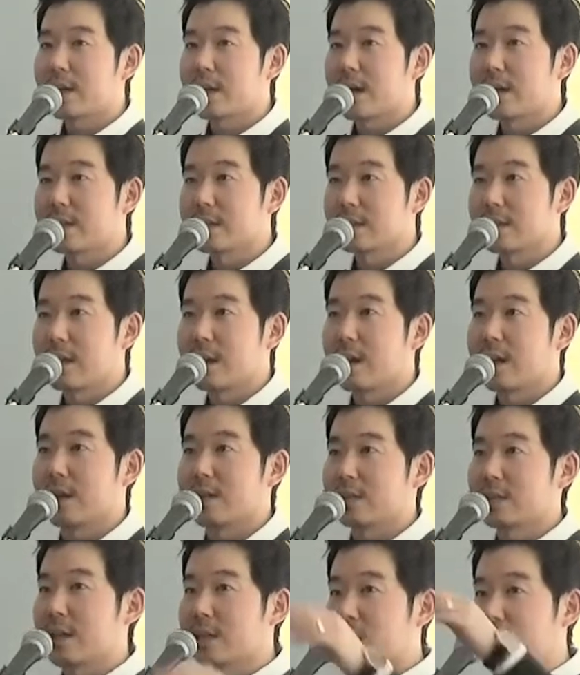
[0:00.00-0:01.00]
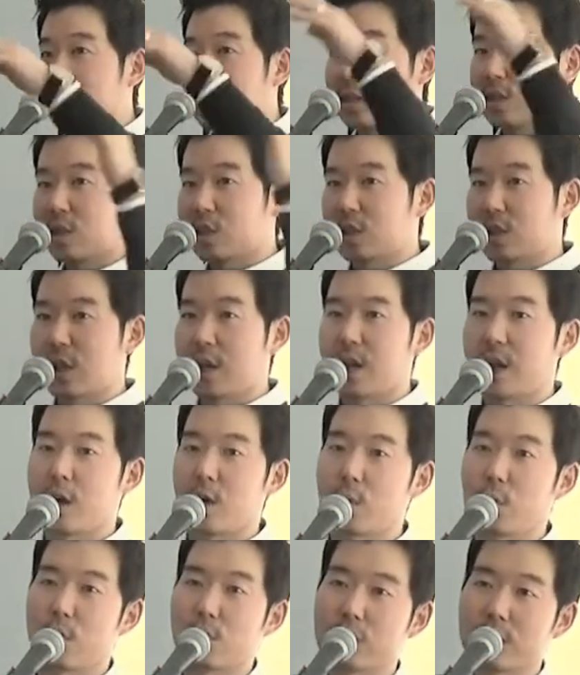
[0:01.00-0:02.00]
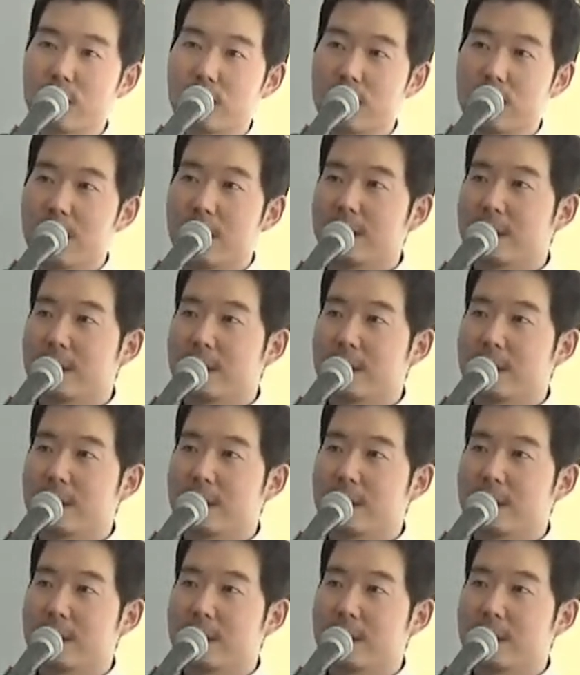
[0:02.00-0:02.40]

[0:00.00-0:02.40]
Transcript: 画で殺人事件が起こり、